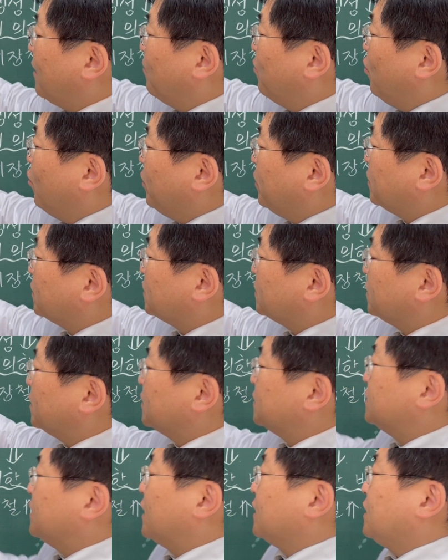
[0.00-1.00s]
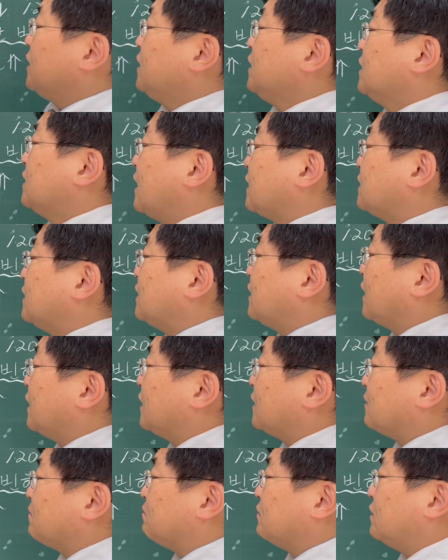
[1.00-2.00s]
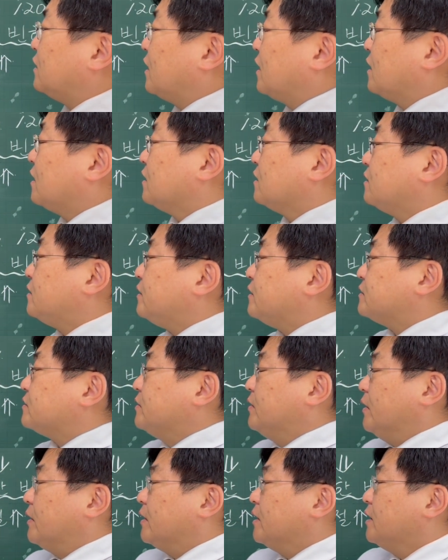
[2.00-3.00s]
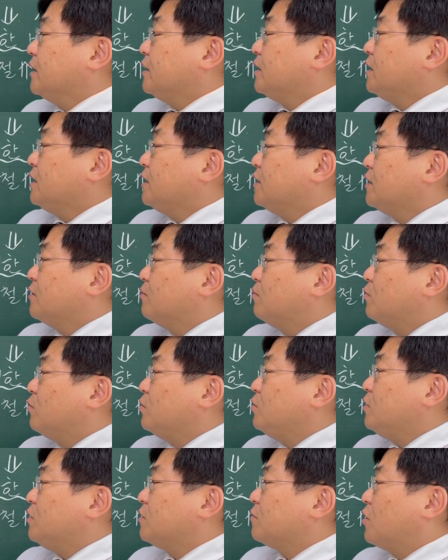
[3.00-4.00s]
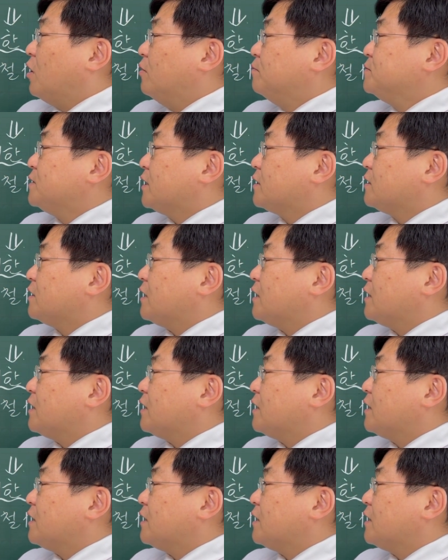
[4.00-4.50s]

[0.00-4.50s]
보이는 현상이 나타나게 됩니다. 그래서 위 검사를